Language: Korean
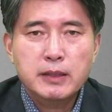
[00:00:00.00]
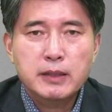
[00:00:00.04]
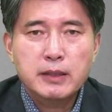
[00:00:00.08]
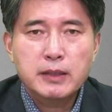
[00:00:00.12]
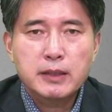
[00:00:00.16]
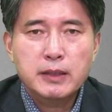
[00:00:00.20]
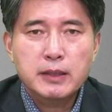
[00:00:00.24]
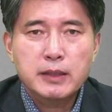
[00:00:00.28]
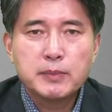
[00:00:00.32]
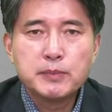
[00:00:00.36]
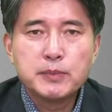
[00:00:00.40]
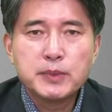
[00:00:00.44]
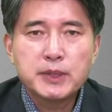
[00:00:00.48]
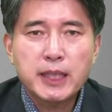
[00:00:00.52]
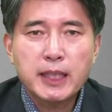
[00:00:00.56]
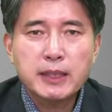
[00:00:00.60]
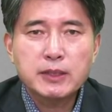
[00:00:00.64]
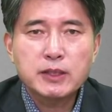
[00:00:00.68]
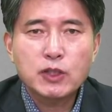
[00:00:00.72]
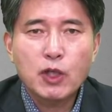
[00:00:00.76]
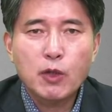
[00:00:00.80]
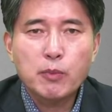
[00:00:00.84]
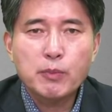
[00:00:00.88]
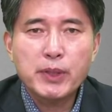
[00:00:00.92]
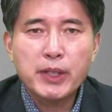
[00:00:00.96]

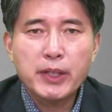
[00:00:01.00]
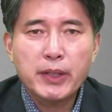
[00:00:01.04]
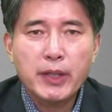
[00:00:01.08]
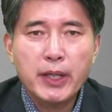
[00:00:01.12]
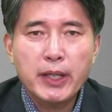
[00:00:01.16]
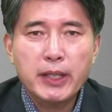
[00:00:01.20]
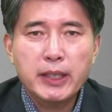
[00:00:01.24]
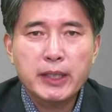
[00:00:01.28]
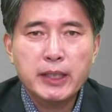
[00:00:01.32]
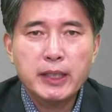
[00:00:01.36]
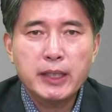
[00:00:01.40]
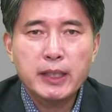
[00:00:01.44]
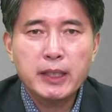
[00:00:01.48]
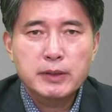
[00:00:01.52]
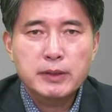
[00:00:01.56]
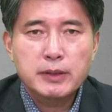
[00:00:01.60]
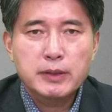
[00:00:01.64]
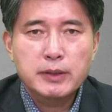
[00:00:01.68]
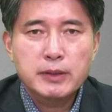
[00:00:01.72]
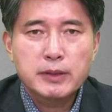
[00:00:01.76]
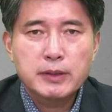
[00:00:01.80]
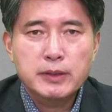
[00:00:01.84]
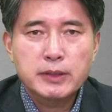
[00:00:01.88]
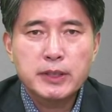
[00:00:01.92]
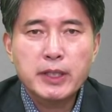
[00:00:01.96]
금산정비계획이
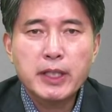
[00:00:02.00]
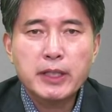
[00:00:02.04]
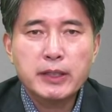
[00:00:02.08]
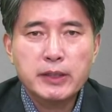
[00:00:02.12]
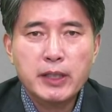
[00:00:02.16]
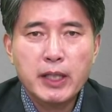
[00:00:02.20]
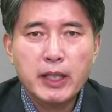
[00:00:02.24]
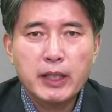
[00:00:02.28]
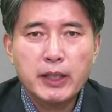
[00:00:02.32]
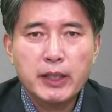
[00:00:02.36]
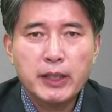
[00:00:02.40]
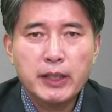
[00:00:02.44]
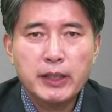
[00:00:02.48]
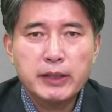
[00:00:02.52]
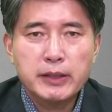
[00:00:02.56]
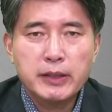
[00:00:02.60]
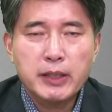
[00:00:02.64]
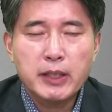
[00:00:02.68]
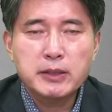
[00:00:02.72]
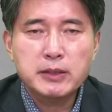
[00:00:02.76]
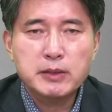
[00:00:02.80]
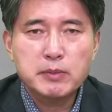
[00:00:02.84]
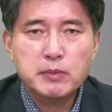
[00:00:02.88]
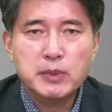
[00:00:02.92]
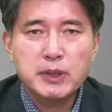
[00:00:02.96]
시행되게
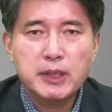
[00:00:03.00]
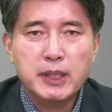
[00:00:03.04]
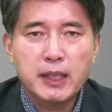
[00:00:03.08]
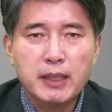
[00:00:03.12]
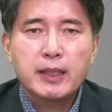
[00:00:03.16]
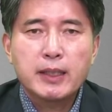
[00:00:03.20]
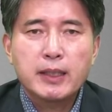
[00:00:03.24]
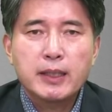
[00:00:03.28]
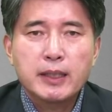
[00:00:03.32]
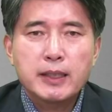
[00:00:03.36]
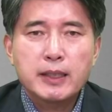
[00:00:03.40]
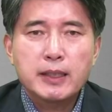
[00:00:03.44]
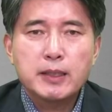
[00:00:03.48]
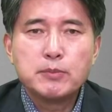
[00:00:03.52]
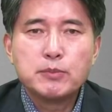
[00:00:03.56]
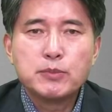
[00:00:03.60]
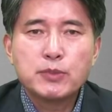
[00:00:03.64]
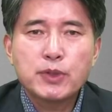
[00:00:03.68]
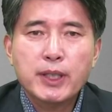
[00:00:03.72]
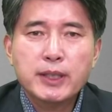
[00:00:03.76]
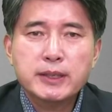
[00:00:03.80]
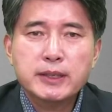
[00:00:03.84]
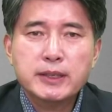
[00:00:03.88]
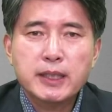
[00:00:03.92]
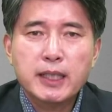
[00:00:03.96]
됐습니다.
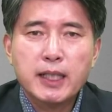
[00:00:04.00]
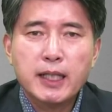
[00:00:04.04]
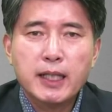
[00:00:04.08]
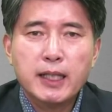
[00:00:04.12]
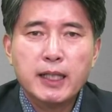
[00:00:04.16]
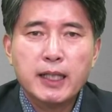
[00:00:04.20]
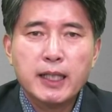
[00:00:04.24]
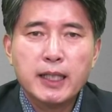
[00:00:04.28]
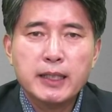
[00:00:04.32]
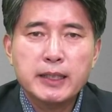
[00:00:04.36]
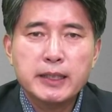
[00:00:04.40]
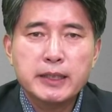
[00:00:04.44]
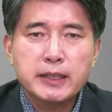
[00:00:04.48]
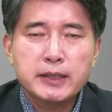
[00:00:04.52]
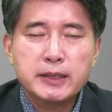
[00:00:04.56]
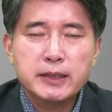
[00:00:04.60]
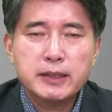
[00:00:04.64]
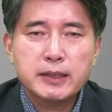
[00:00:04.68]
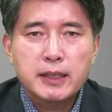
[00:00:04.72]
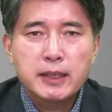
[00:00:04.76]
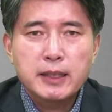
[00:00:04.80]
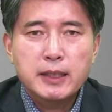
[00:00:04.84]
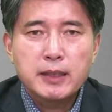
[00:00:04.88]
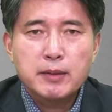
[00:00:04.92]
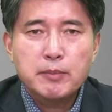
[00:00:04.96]
임문환 씨가 할
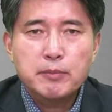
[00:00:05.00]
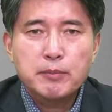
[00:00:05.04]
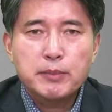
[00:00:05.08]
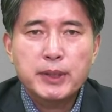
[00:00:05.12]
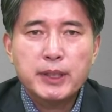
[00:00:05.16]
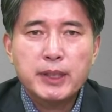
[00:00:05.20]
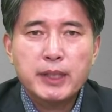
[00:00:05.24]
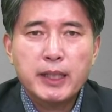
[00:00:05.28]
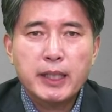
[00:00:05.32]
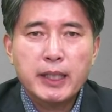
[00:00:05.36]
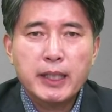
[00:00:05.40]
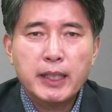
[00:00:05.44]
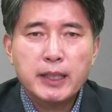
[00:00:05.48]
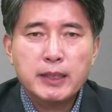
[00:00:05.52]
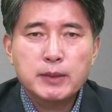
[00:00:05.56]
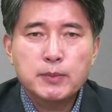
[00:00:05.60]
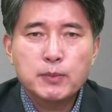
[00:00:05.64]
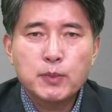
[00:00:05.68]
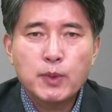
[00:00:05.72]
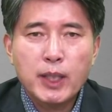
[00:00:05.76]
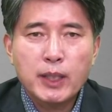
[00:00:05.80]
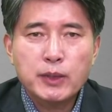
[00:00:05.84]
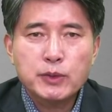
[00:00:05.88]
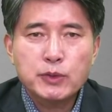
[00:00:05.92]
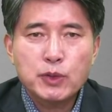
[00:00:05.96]
일은 민간의
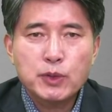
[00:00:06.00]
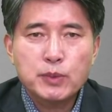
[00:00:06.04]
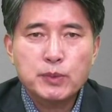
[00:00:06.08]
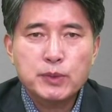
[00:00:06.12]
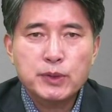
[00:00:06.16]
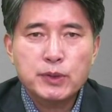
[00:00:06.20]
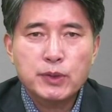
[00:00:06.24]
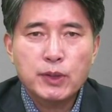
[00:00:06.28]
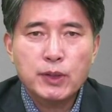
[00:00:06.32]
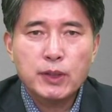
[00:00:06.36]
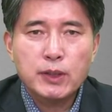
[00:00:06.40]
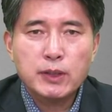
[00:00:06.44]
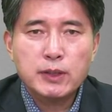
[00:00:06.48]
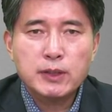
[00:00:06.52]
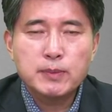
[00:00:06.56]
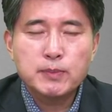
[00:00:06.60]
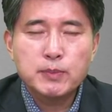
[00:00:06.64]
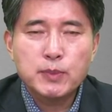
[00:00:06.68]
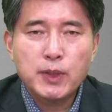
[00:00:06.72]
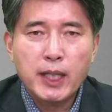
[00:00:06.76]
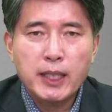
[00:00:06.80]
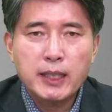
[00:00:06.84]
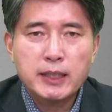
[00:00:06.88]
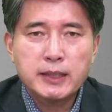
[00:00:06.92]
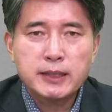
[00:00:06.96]
금광주로부터
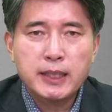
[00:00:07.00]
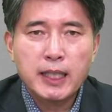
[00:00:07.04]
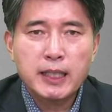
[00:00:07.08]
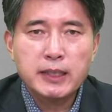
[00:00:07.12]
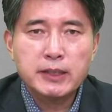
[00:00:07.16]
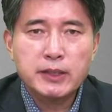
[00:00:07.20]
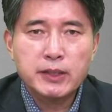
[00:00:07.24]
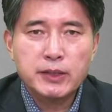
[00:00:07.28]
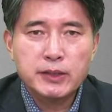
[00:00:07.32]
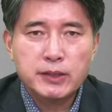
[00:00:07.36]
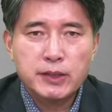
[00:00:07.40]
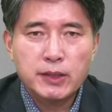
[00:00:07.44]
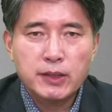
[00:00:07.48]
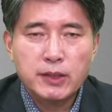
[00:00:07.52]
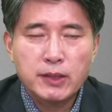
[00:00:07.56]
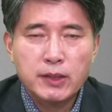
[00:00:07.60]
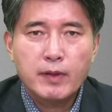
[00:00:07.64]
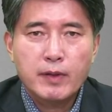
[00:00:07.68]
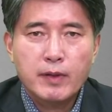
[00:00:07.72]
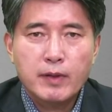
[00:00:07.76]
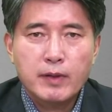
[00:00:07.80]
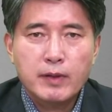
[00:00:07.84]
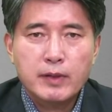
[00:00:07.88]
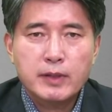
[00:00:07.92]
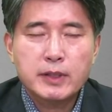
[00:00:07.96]
금광을
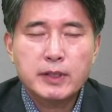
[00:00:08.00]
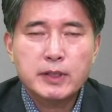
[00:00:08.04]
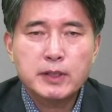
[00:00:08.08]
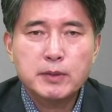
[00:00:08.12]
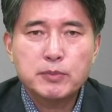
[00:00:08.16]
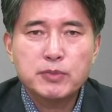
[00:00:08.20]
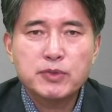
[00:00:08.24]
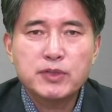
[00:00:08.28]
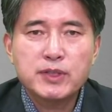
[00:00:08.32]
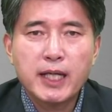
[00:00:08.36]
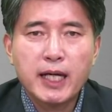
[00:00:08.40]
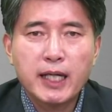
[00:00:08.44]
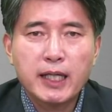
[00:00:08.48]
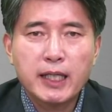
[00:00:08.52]
사들여서 그를 문 닫게